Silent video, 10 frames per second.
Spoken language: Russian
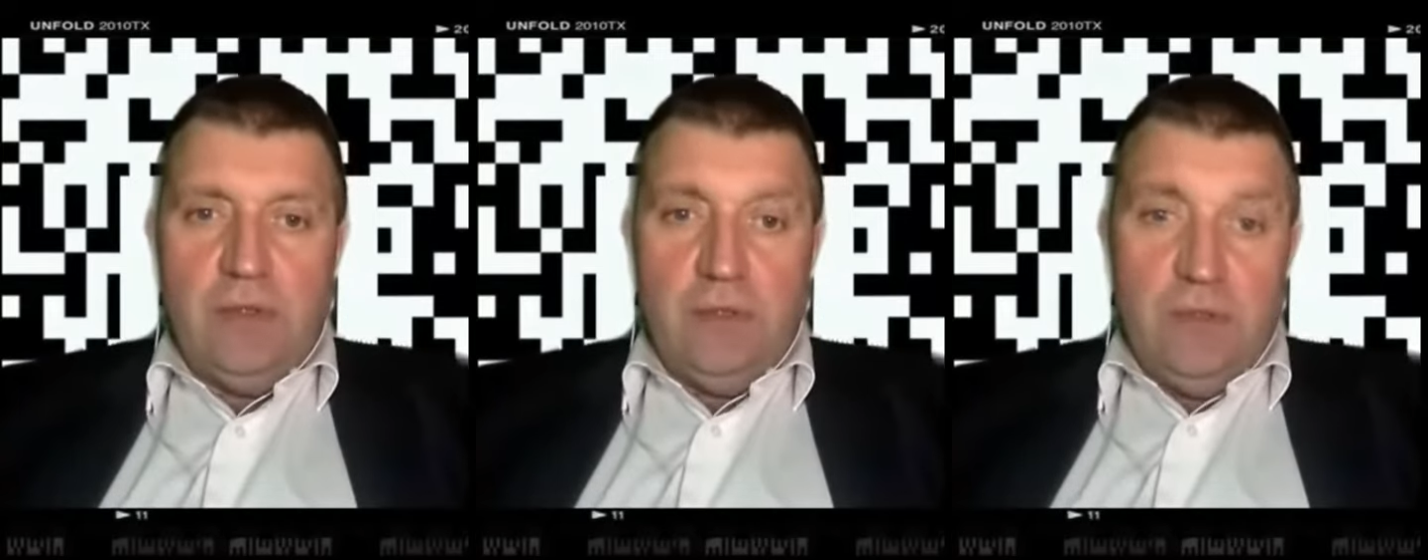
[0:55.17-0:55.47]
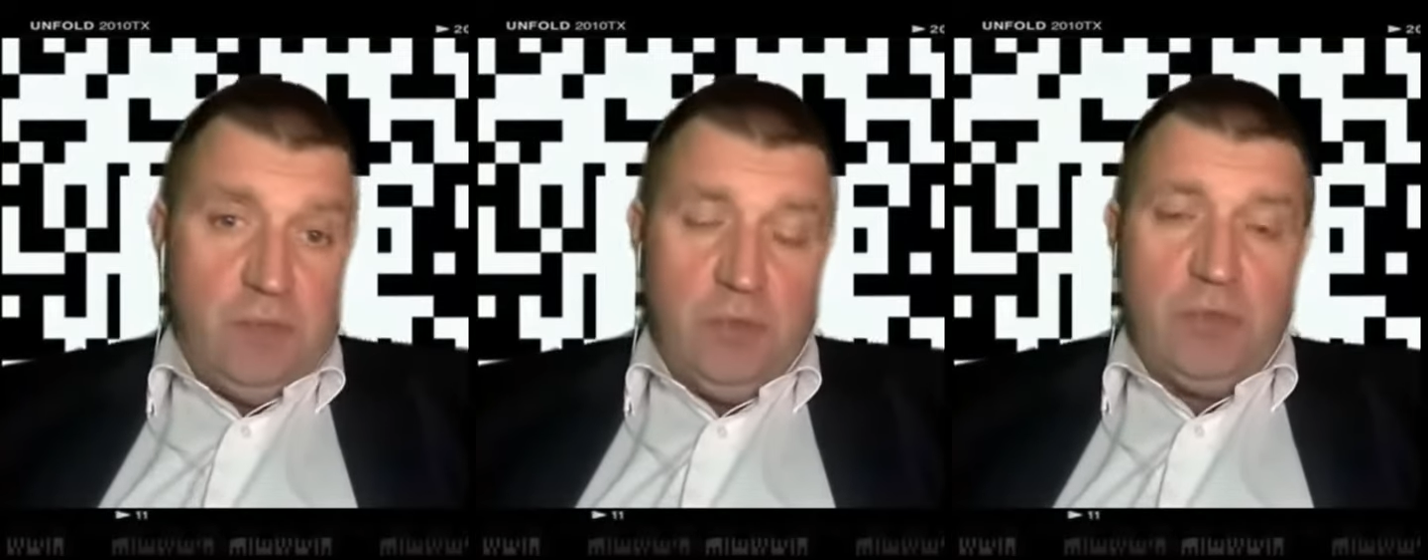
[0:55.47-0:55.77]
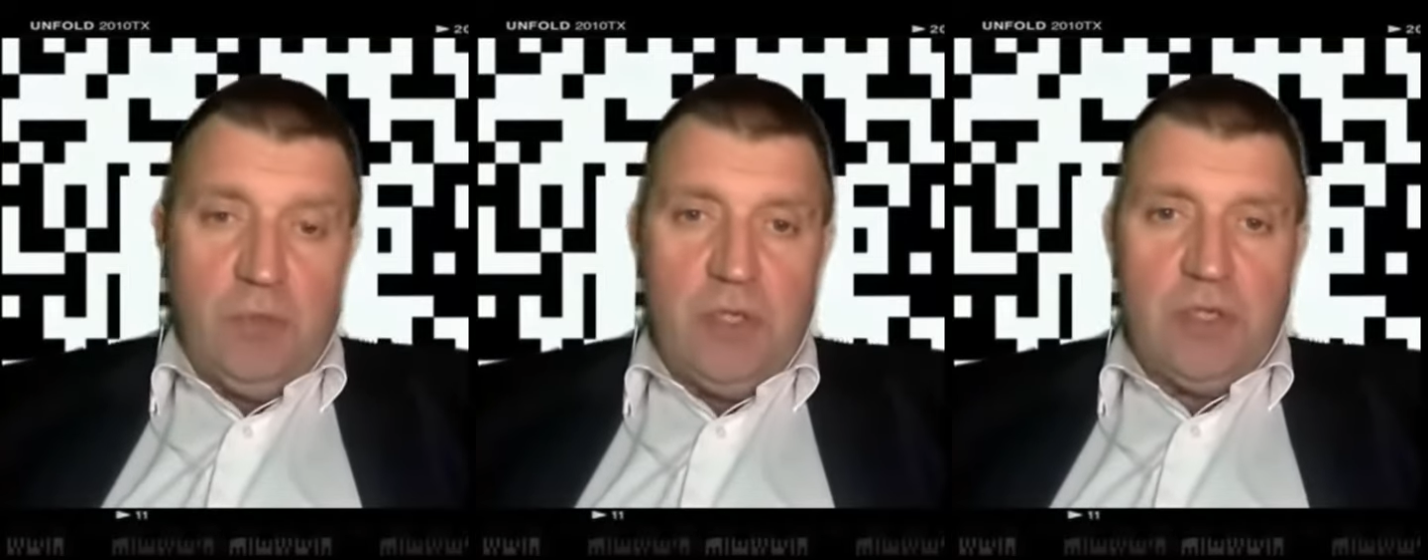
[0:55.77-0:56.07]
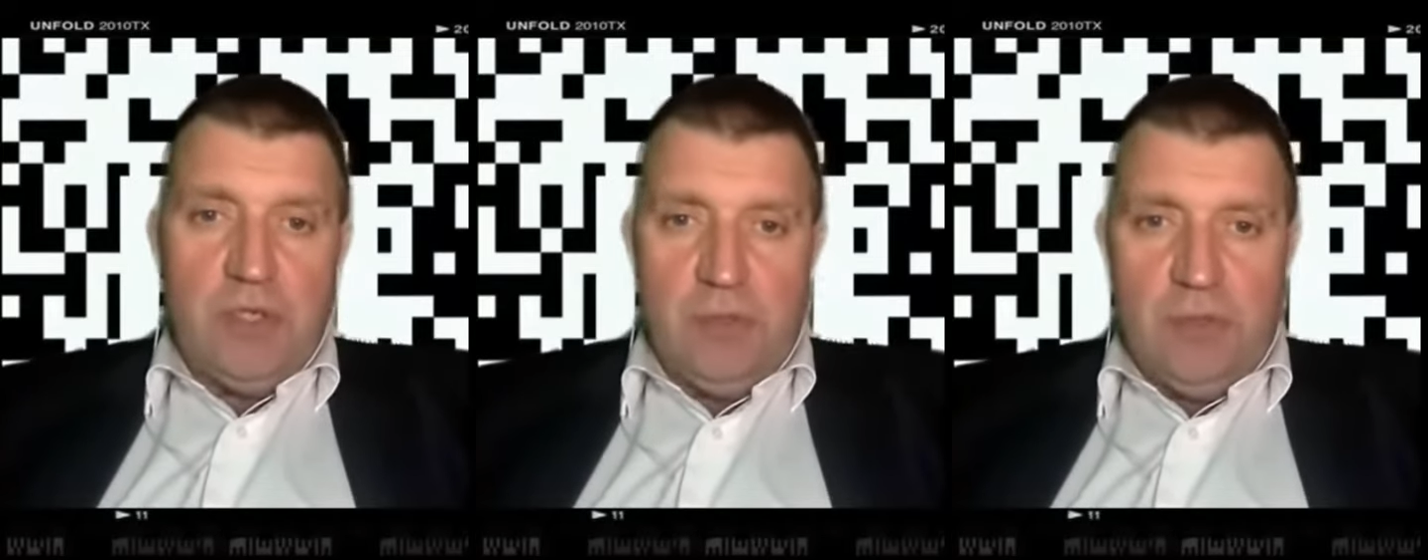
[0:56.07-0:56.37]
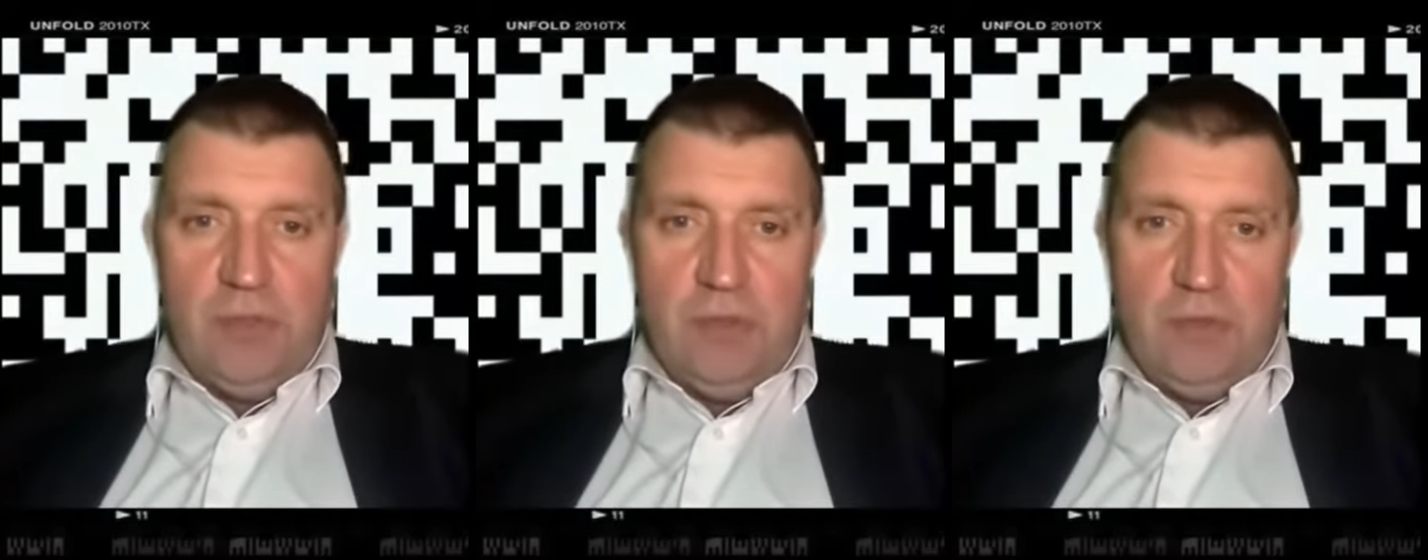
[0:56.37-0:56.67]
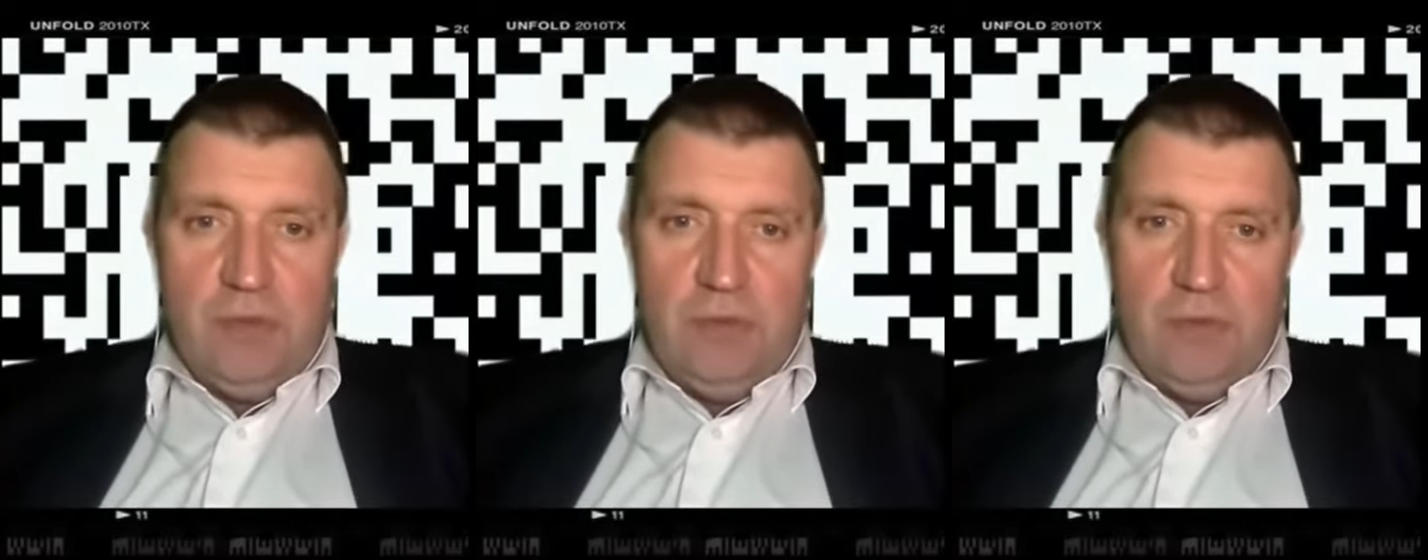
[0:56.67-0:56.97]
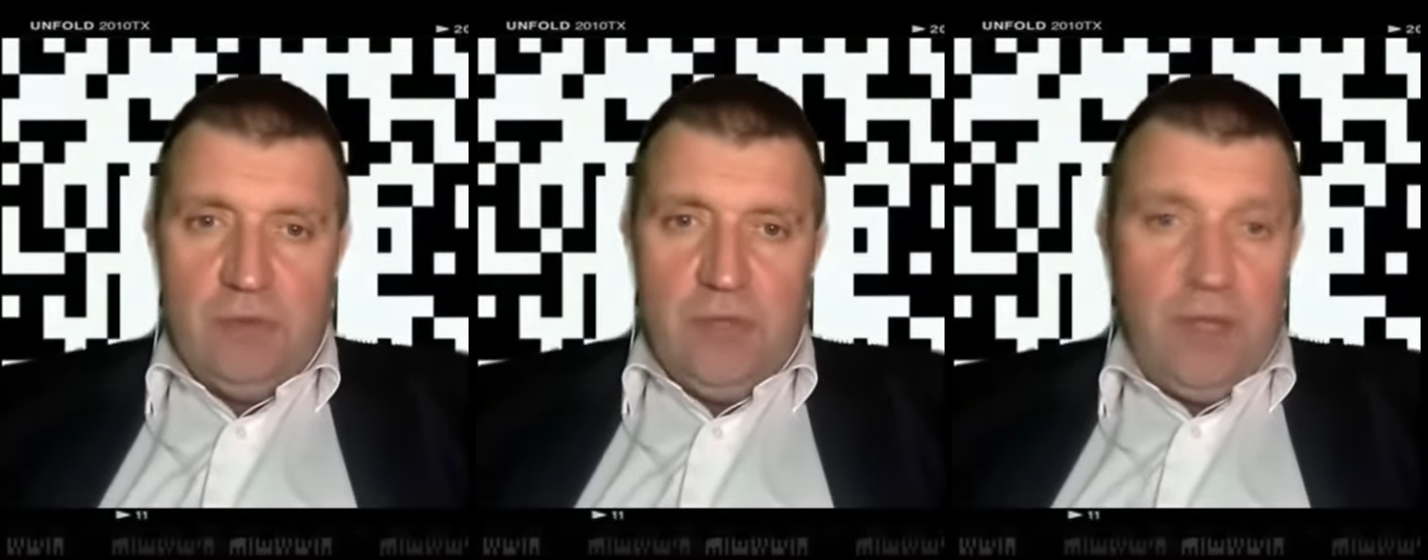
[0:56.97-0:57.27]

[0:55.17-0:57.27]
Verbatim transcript: Просто была ошибка. И